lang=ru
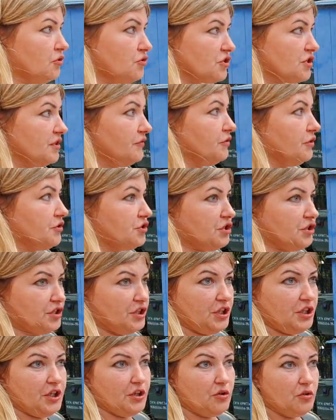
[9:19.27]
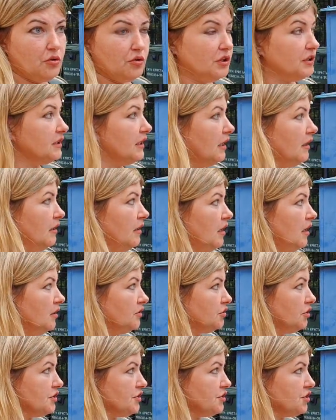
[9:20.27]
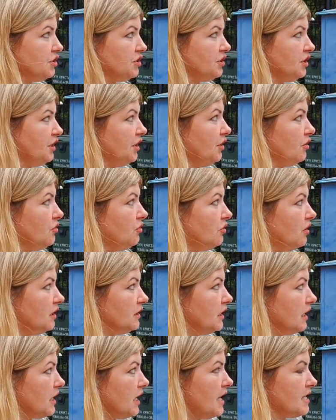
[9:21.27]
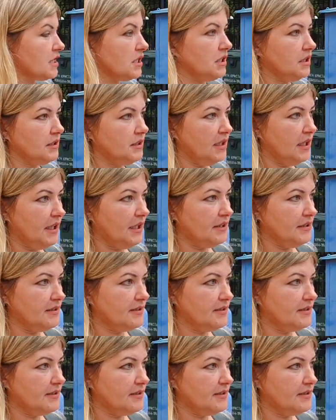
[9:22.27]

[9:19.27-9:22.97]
уже вот 4 года. То есть 4 года каждый день,